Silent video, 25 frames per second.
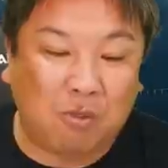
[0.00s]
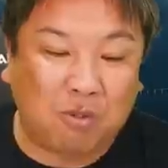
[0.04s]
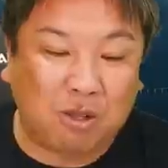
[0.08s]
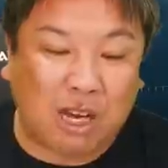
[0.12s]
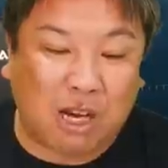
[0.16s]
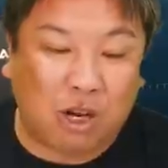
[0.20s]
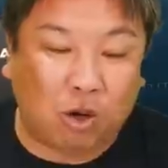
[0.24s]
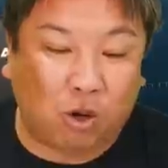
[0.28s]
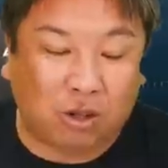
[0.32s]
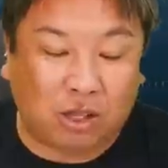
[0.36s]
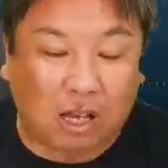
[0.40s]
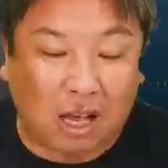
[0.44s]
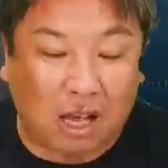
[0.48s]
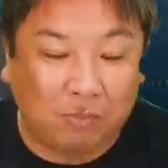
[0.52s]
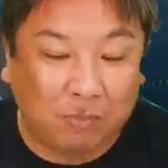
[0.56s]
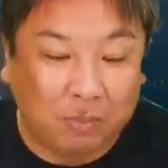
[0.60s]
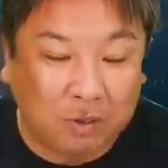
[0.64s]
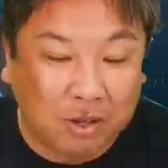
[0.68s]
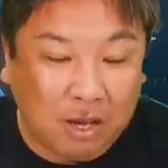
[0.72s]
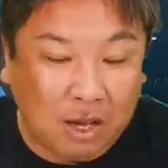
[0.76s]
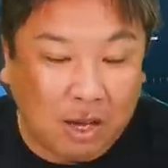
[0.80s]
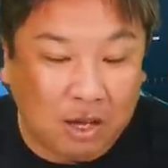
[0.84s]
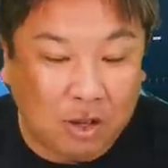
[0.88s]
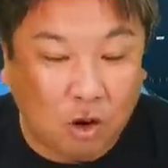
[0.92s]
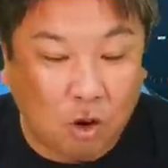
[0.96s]
ハム対ロッテ
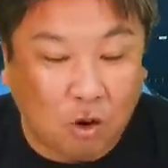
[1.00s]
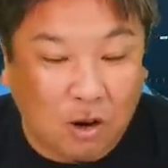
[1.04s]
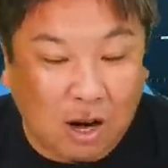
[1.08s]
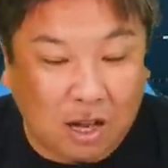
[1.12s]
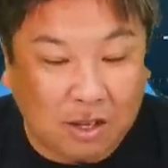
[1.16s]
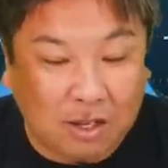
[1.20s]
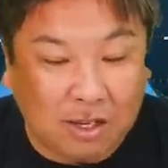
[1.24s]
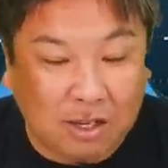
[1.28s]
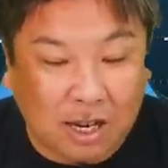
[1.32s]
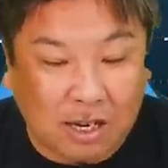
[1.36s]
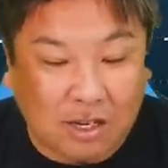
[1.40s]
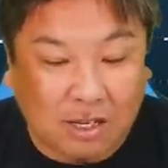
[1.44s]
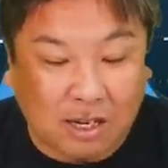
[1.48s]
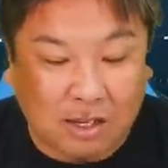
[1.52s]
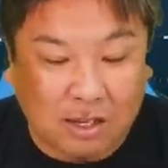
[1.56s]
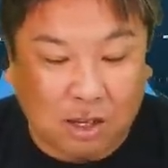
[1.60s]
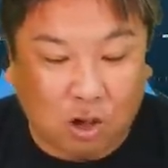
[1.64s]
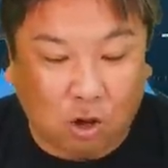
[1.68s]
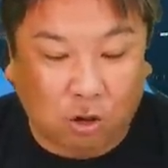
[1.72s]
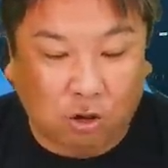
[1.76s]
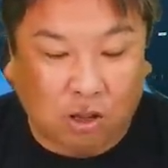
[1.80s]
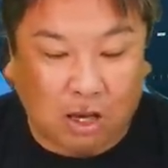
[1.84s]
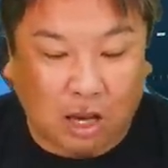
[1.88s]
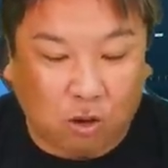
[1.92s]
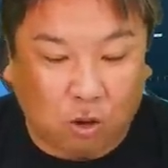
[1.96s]
8日2対3で
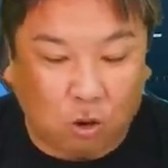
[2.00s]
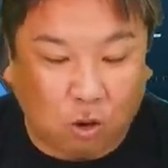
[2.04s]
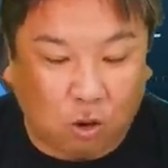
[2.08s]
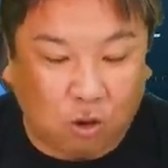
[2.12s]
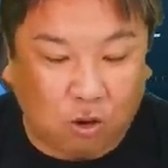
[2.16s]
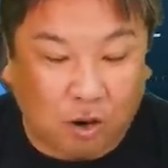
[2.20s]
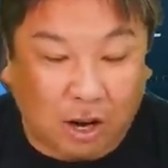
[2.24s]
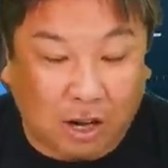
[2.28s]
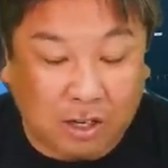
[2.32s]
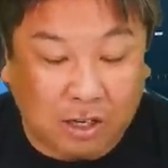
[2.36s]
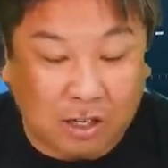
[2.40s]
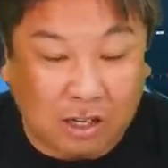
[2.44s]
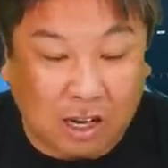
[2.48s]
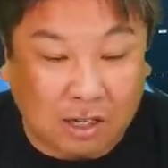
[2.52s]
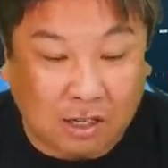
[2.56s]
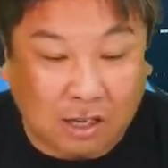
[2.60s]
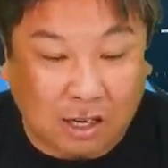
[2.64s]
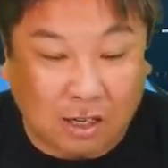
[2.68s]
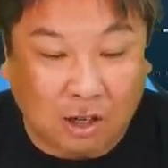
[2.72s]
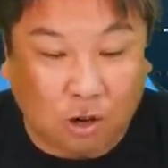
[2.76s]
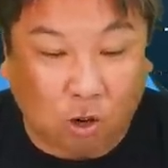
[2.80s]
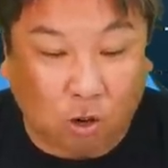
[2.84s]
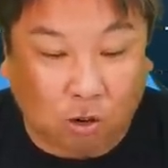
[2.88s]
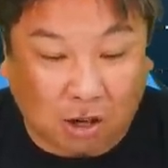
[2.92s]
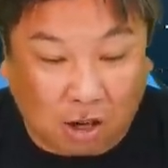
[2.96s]
ロッテ心が2対
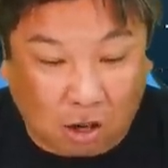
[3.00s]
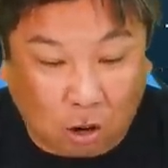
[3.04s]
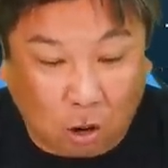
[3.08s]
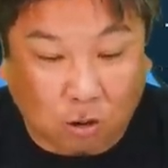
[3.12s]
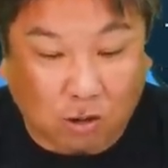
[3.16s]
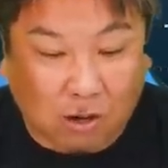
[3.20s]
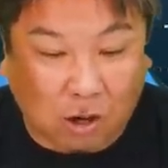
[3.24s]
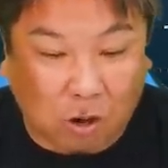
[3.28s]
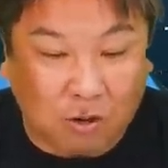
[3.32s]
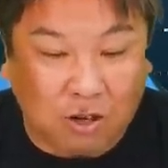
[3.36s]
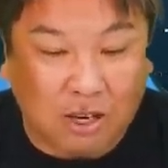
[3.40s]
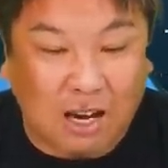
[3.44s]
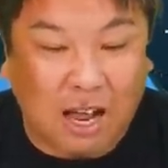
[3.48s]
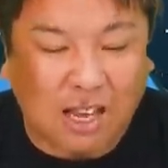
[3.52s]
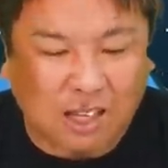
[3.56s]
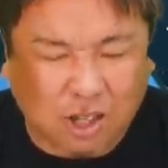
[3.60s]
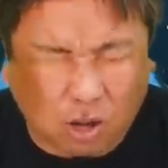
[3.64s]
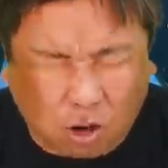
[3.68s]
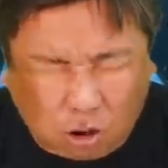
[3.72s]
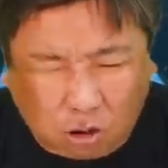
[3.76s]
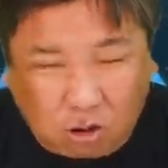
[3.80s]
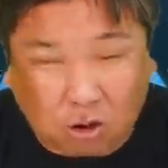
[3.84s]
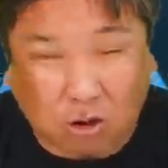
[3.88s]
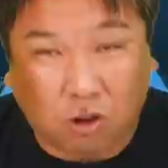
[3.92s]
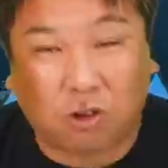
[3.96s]
3でロッテロッテを2連
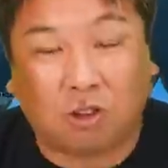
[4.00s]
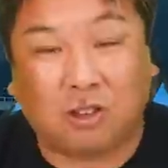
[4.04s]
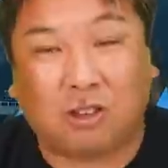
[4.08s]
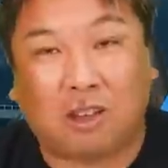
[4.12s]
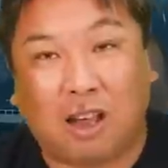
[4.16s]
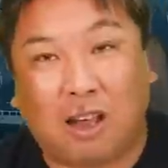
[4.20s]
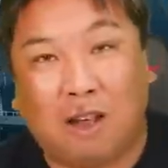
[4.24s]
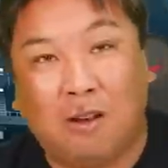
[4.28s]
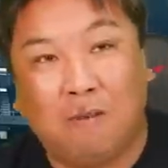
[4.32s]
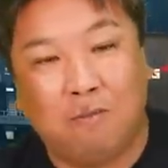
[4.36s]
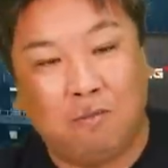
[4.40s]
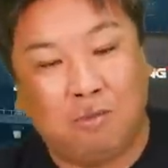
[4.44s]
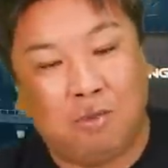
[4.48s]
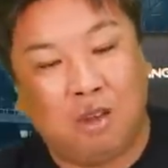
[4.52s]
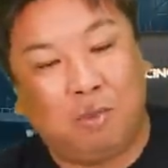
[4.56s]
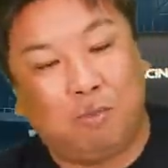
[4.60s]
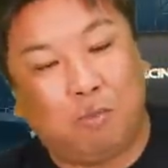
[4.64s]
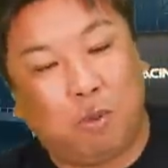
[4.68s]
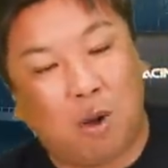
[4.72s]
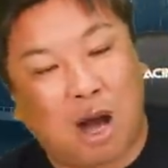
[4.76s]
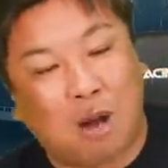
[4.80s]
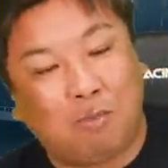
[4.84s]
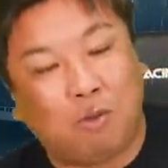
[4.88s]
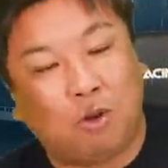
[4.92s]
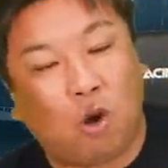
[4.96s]
勝ということで日
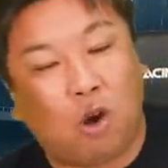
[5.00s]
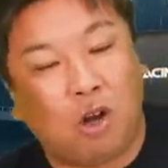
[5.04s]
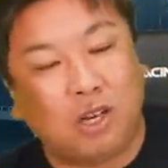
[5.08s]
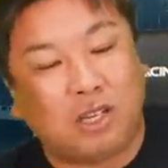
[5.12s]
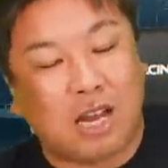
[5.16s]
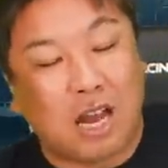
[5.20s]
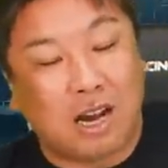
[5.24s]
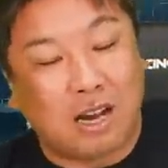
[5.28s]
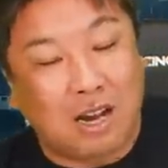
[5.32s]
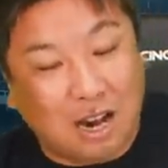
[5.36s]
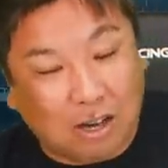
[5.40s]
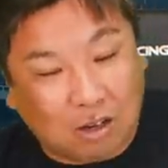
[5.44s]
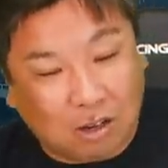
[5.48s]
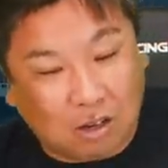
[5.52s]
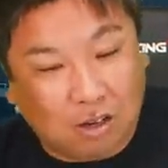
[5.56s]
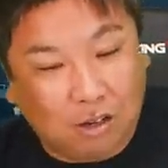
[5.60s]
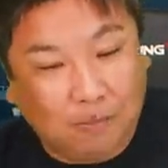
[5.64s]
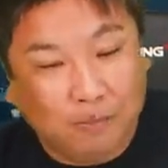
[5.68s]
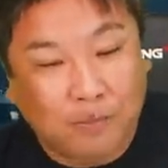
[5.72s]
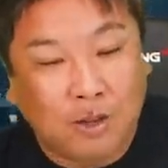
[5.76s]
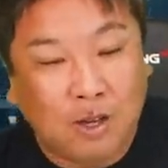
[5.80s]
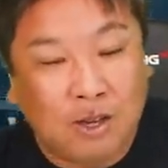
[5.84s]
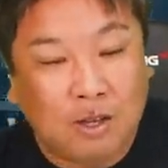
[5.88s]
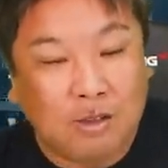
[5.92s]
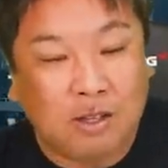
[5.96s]
本ハム5位転
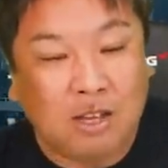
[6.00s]
落